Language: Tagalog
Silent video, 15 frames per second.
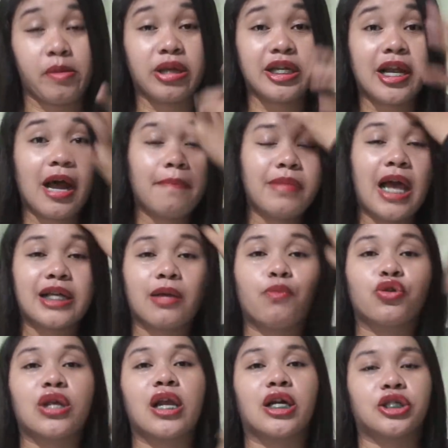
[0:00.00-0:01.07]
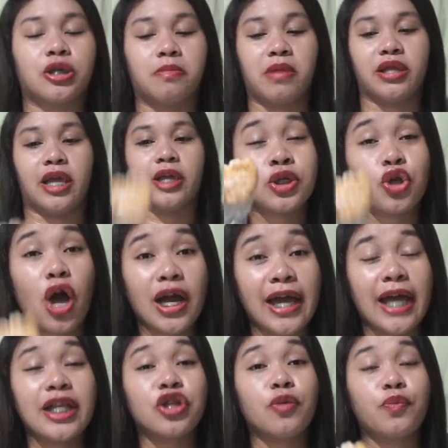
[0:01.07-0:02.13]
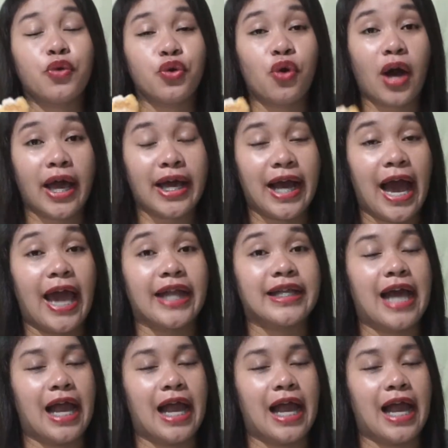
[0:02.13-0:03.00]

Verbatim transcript: Masarap, lasa po talaga siyang manis. So, again, ito po yung kay Kayat.